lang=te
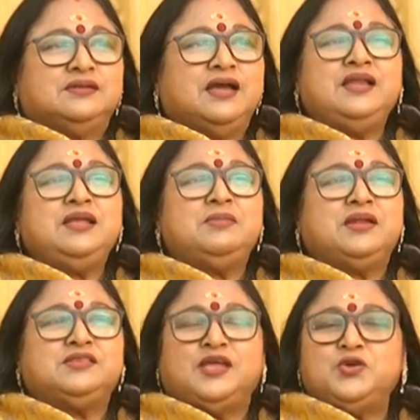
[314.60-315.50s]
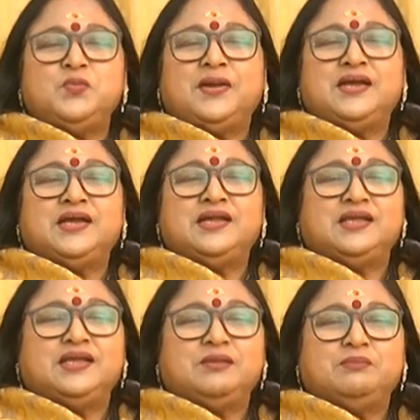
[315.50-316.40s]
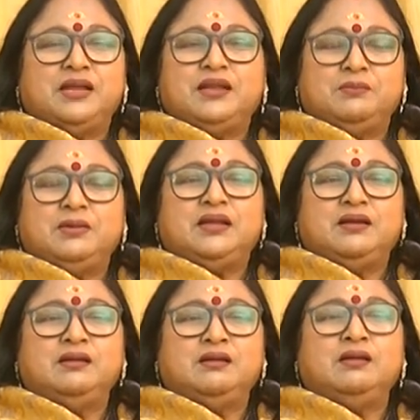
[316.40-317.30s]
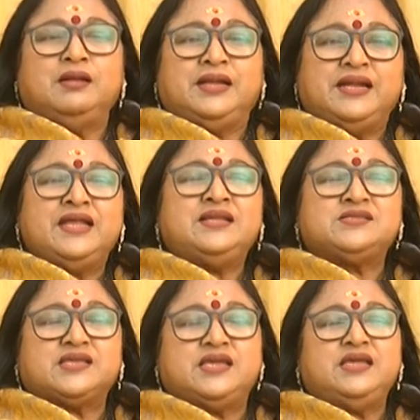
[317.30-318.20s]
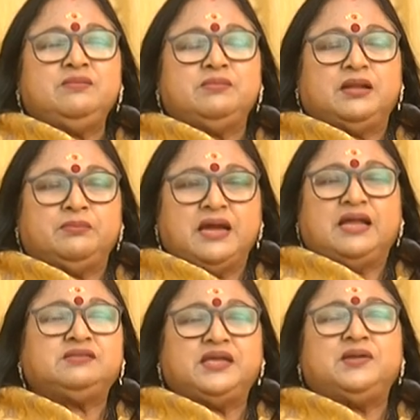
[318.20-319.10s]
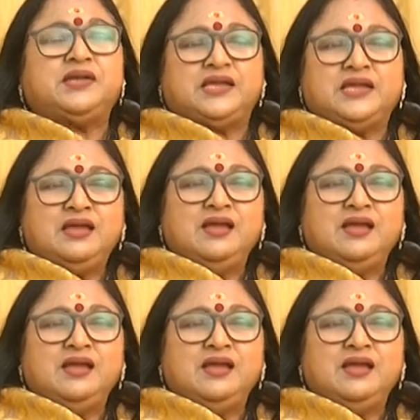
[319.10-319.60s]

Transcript: కానీ మన తెలుగు పండగల్ని మన మన ఇండియన్స్కి మన భారతీయులకి